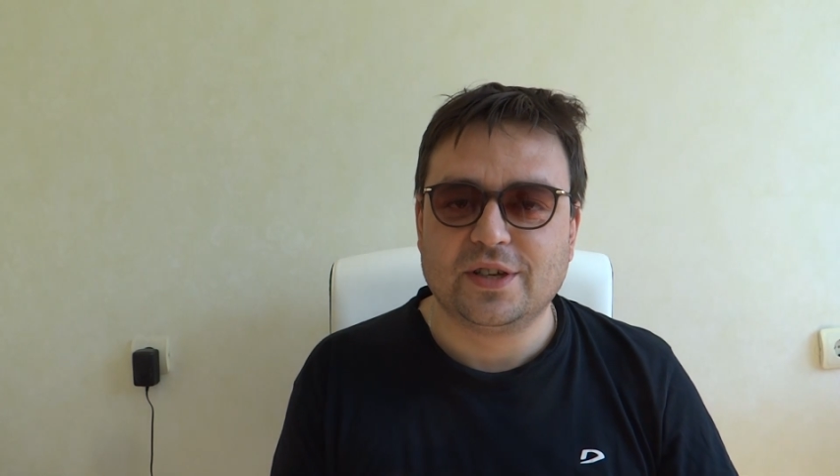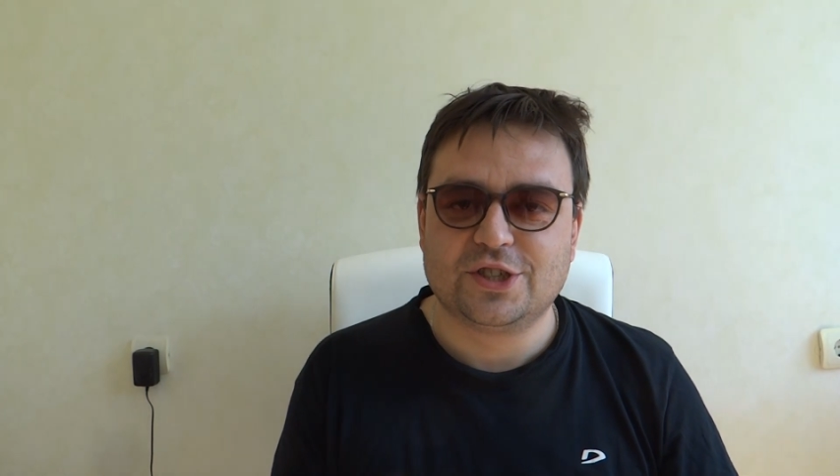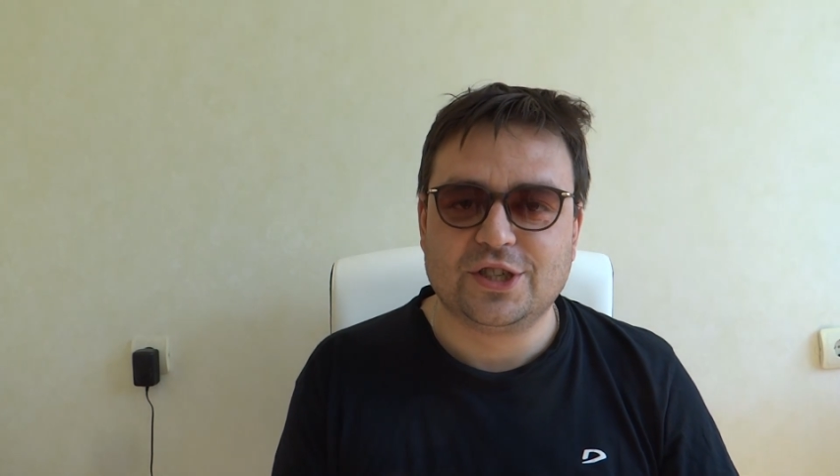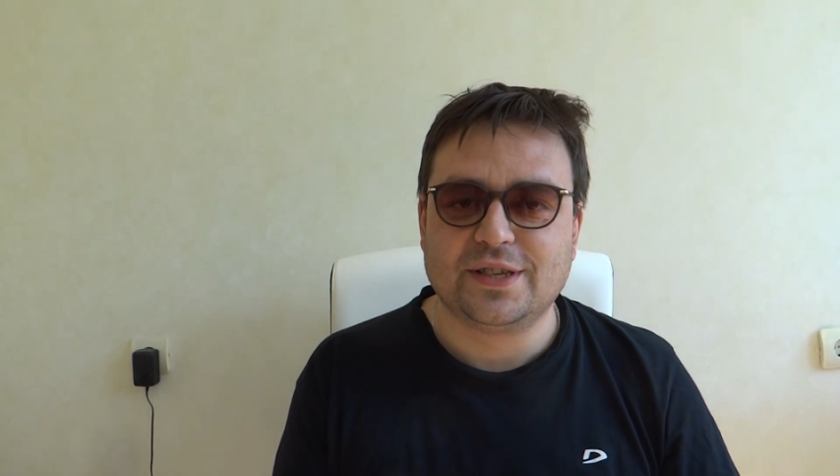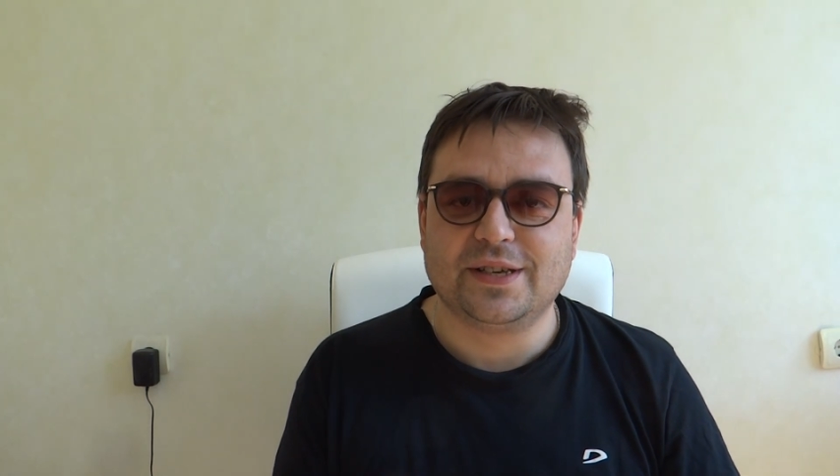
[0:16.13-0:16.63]

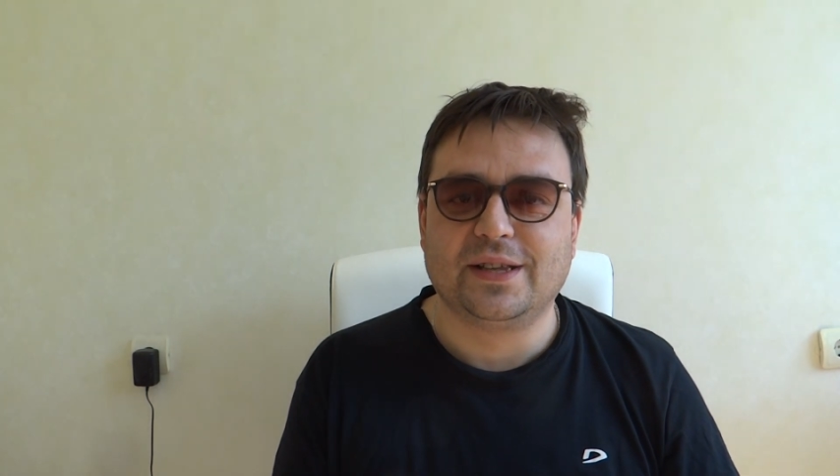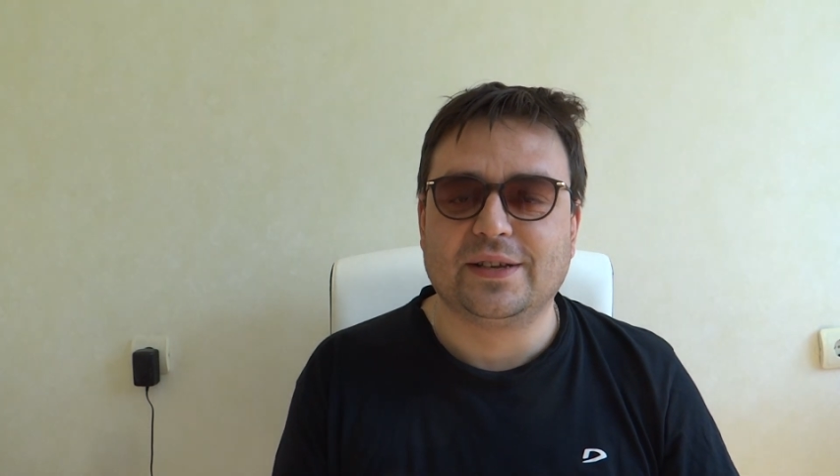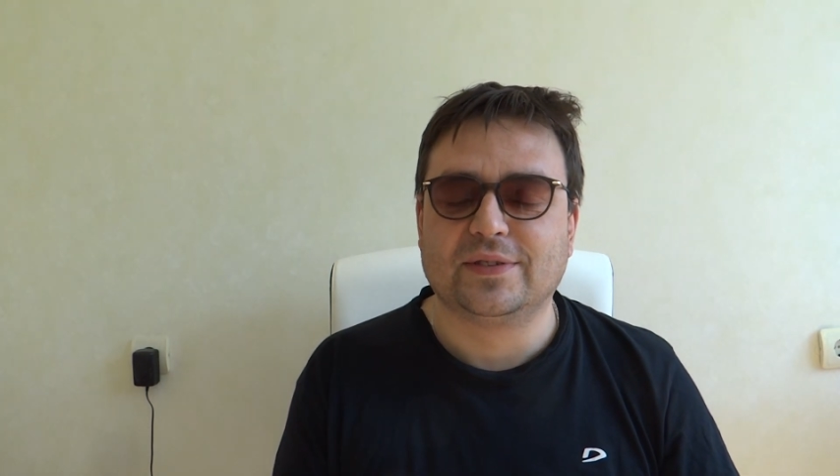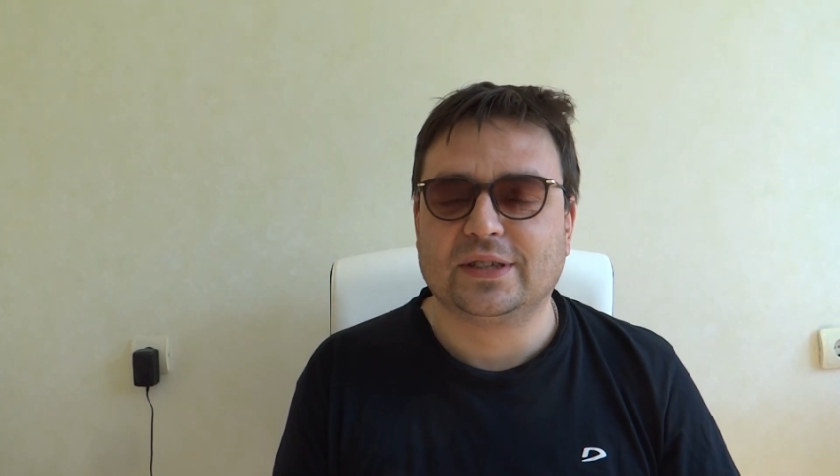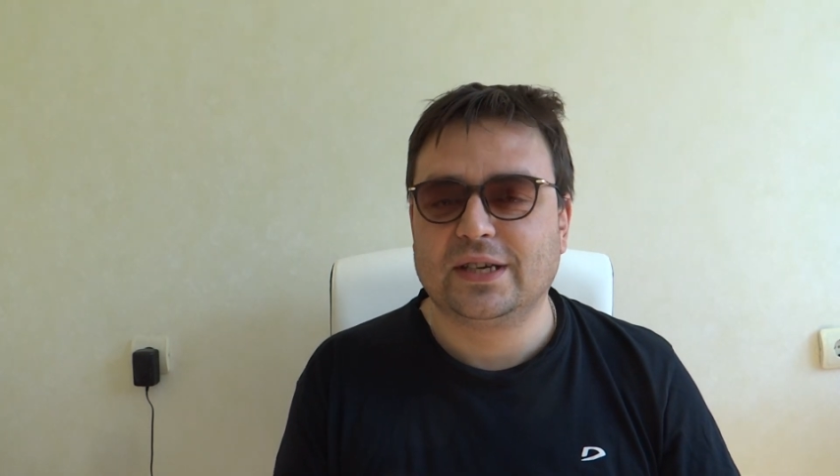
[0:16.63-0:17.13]

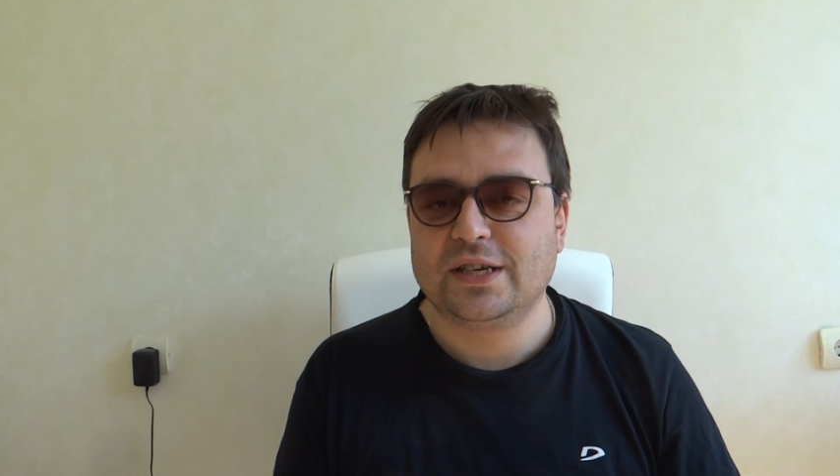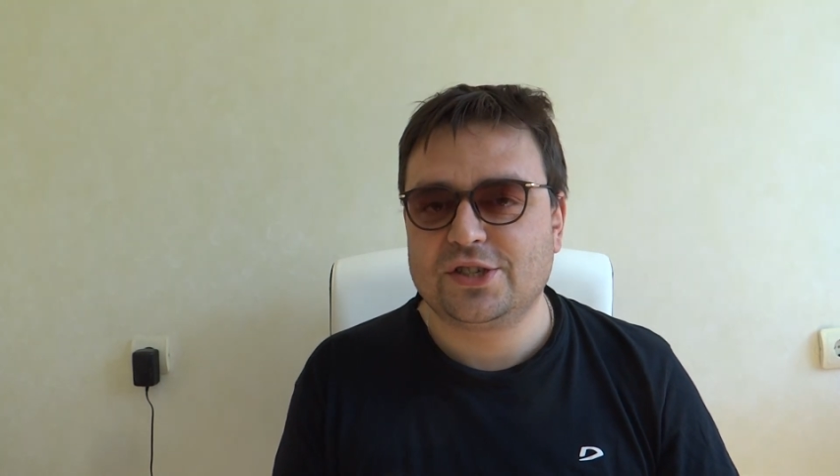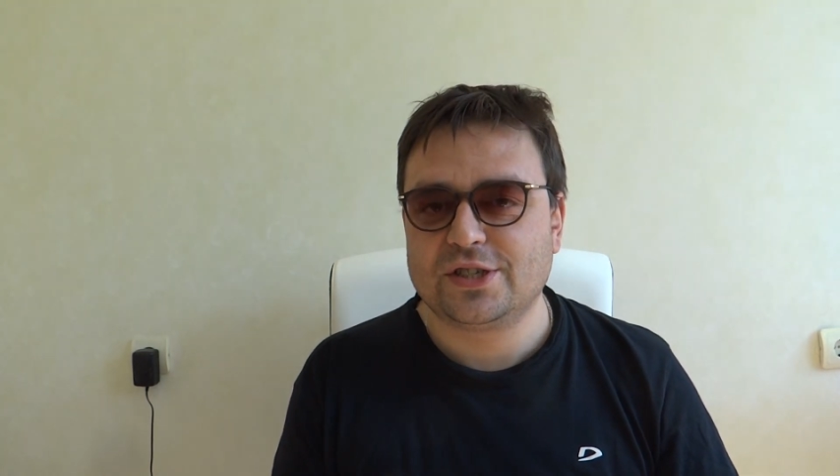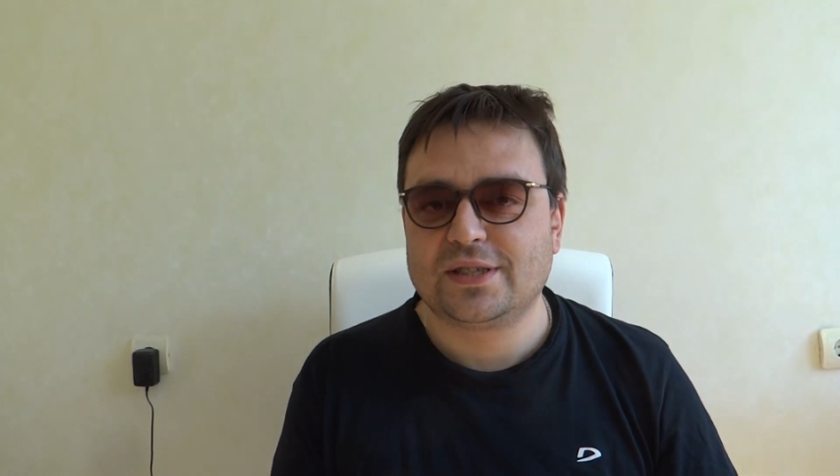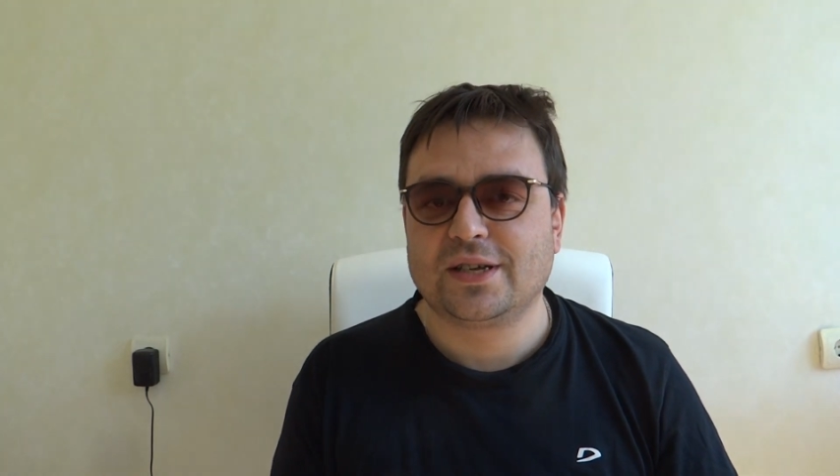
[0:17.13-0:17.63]
еженедельного
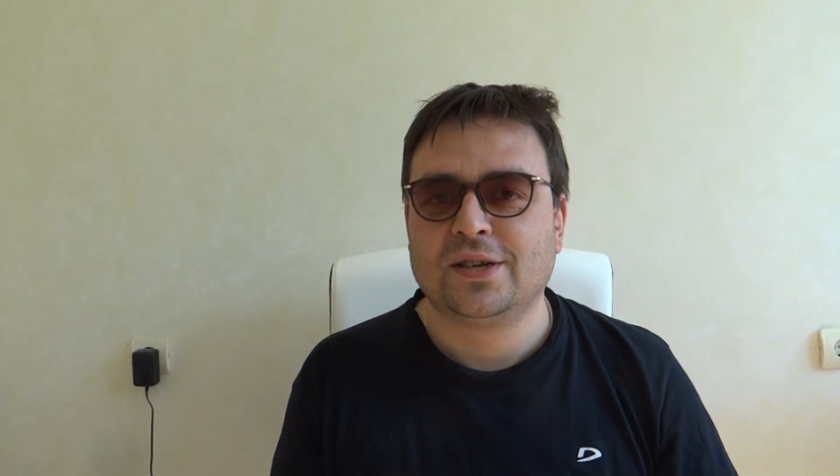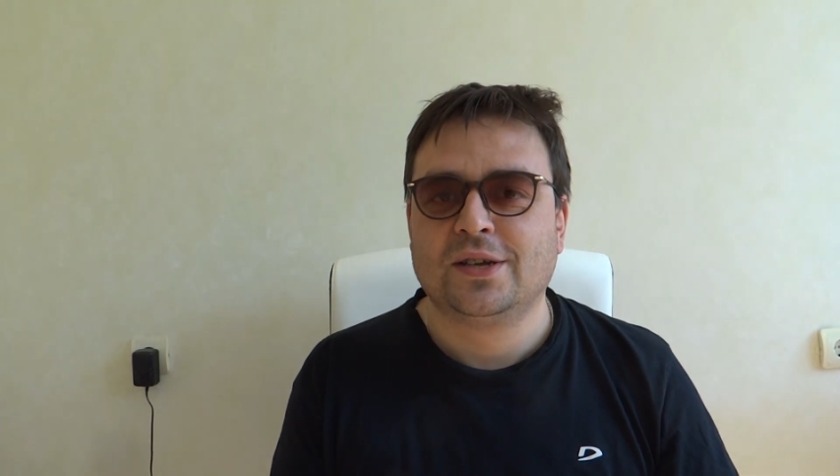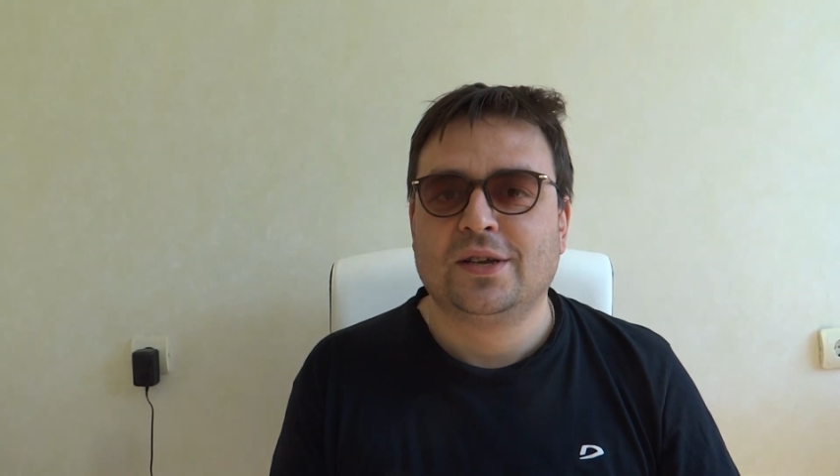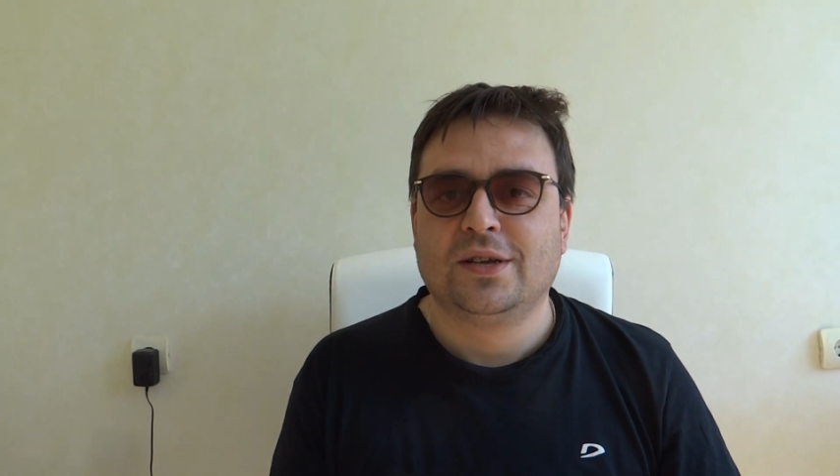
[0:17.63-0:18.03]
дайджеста.